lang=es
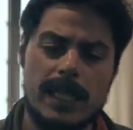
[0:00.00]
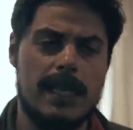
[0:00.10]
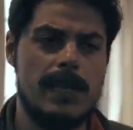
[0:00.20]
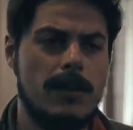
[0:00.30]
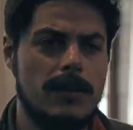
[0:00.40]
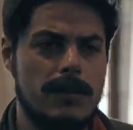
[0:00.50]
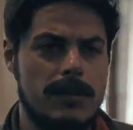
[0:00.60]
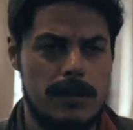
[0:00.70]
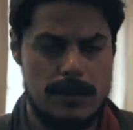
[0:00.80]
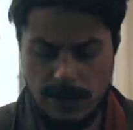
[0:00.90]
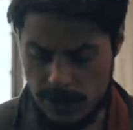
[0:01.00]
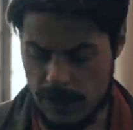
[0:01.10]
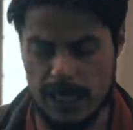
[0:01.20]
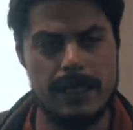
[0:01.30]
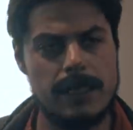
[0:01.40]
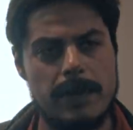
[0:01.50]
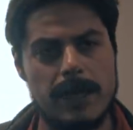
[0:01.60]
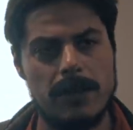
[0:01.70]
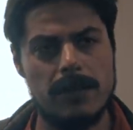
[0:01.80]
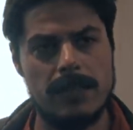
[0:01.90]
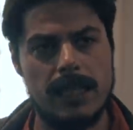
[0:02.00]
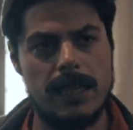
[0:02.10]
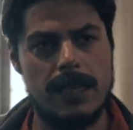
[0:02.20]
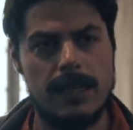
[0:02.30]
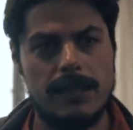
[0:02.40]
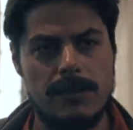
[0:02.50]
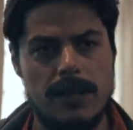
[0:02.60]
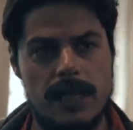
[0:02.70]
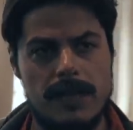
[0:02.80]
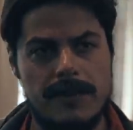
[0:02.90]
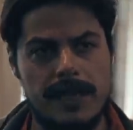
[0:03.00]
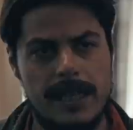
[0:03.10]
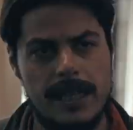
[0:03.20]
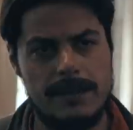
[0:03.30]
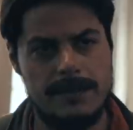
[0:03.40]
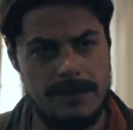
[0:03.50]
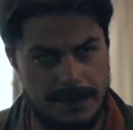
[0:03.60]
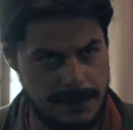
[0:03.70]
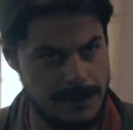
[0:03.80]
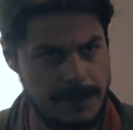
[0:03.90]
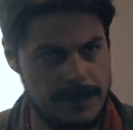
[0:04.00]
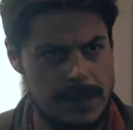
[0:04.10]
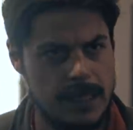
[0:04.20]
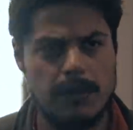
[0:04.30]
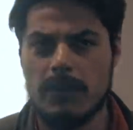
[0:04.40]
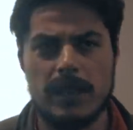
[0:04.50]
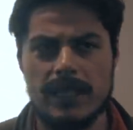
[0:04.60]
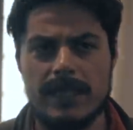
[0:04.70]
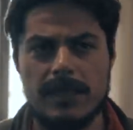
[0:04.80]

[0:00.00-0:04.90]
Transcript: Tranquilo, soy agente padrón de la Ciudadela Federal. ¿Por qué está